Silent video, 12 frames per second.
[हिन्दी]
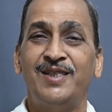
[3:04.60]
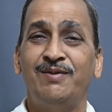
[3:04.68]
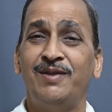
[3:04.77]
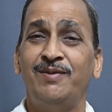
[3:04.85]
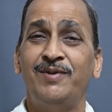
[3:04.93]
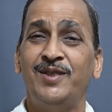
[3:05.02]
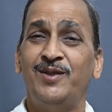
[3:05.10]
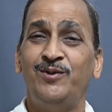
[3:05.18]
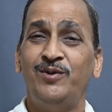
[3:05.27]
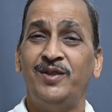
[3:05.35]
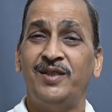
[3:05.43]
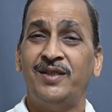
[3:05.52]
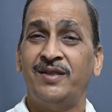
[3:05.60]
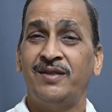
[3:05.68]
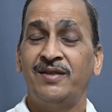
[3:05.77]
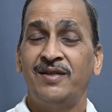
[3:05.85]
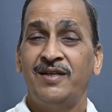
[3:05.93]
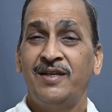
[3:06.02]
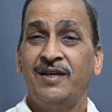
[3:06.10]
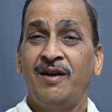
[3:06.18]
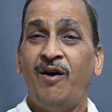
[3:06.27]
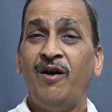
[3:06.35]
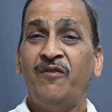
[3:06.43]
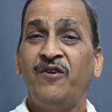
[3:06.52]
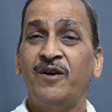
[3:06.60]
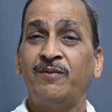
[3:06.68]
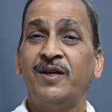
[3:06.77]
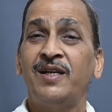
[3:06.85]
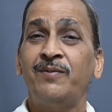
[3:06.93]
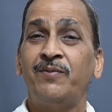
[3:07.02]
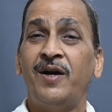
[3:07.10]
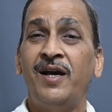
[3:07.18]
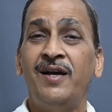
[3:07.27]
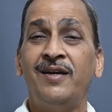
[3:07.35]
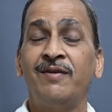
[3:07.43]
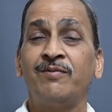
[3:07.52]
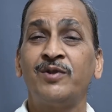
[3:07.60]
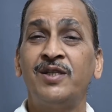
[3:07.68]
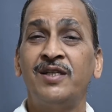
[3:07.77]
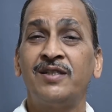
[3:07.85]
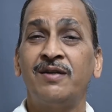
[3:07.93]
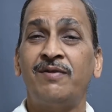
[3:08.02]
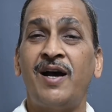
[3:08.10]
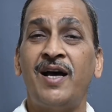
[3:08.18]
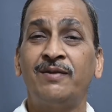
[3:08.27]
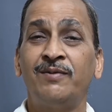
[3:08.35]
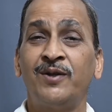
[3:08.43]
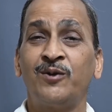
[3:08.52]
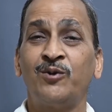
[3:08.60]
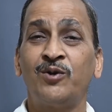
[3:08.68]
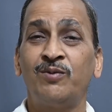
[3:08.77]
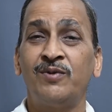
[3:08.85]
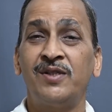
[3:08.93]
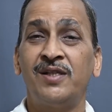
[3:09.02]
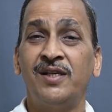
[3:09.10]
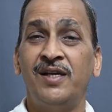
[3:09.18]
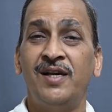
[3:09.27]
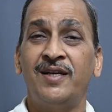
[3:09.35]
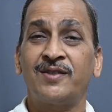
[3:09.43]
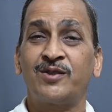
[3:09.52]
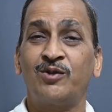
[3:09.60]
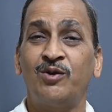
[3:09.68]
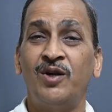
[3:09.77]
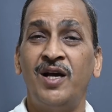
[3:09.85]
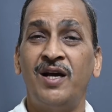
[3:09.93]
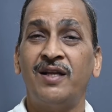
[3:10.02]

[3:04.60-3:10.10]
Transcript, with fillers: जीवन में ज़रूरी है और फिर मैंने पाया कि मुझे जब हाथ में नोट मिलते हैं या सोना